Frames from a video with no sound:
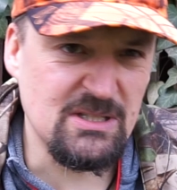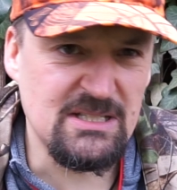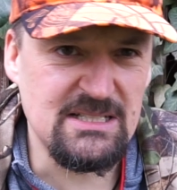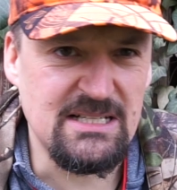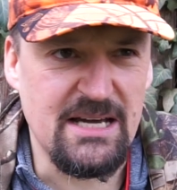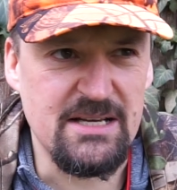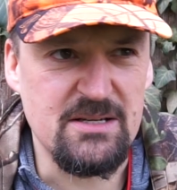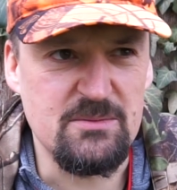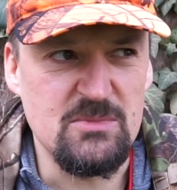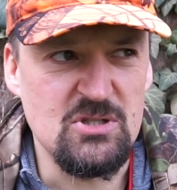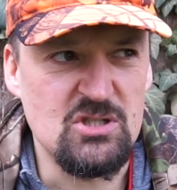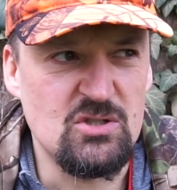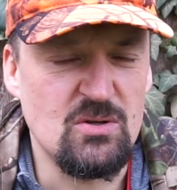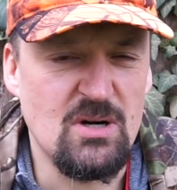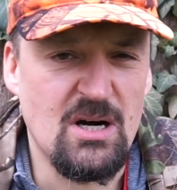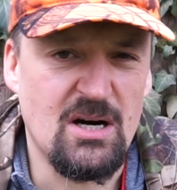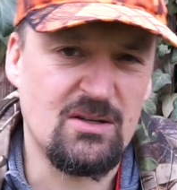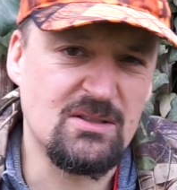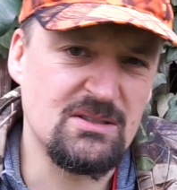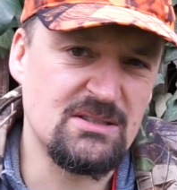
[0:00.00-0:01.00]
eine kleine
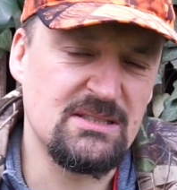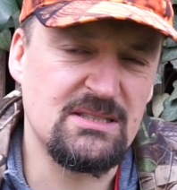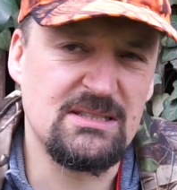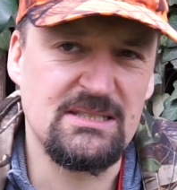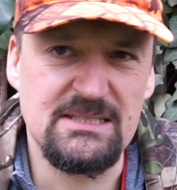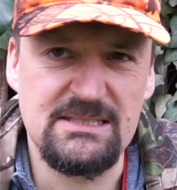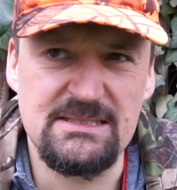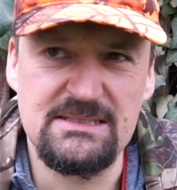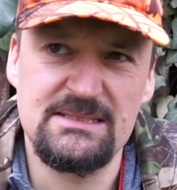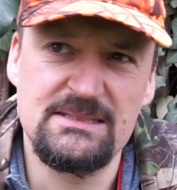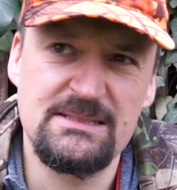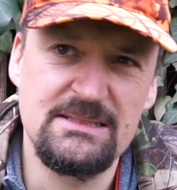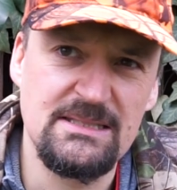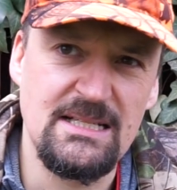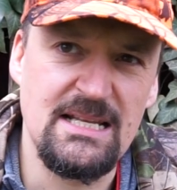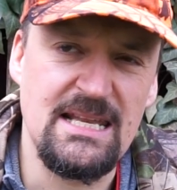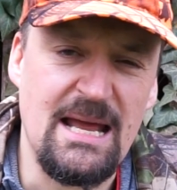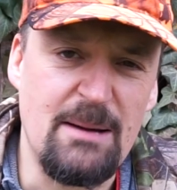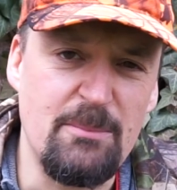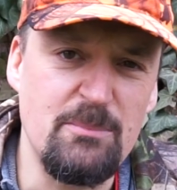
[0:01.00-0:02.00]
Mischung aus
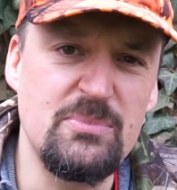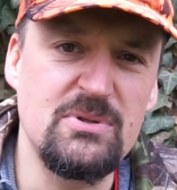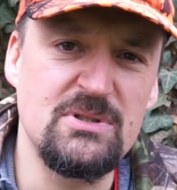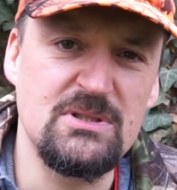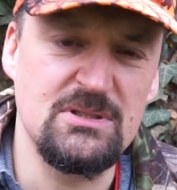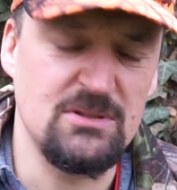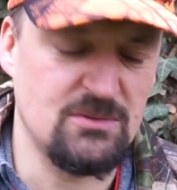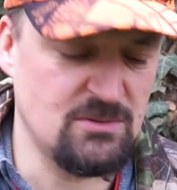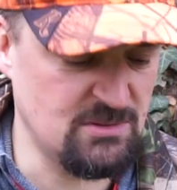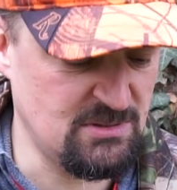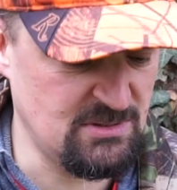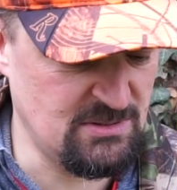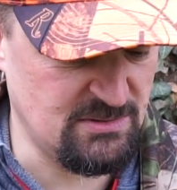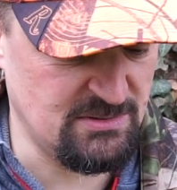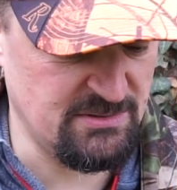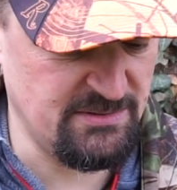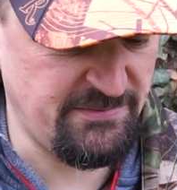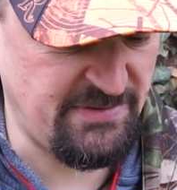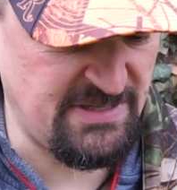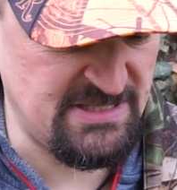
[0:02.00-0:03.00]
Lampe und, und